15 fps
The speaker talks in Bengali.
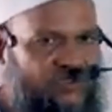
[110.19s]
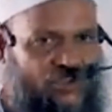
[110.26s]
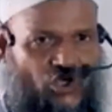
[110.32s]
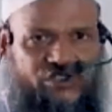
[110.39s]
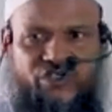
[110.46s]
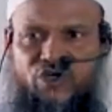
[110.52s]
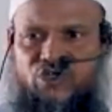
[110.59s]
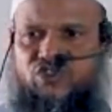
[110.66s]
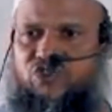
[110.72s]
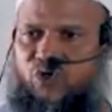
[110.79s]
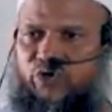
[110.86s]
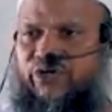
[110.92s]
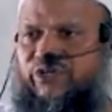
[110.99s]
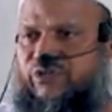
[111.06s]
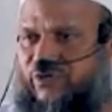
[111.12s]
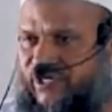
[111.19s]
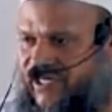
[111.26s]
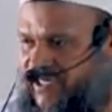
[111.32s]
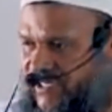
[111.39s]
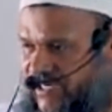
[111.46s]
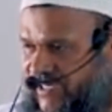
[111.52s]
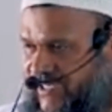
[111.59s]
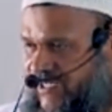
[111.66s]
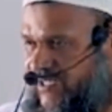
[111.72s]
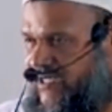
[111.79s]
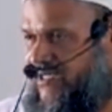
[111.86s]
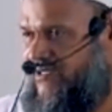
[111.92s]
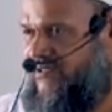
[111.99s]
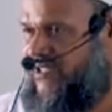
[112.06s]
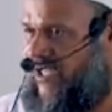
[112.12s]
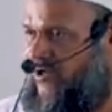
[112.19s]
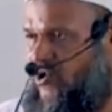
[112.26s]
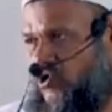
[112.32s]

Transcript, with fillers: যদিও শহীদ হয়ে গেলে তার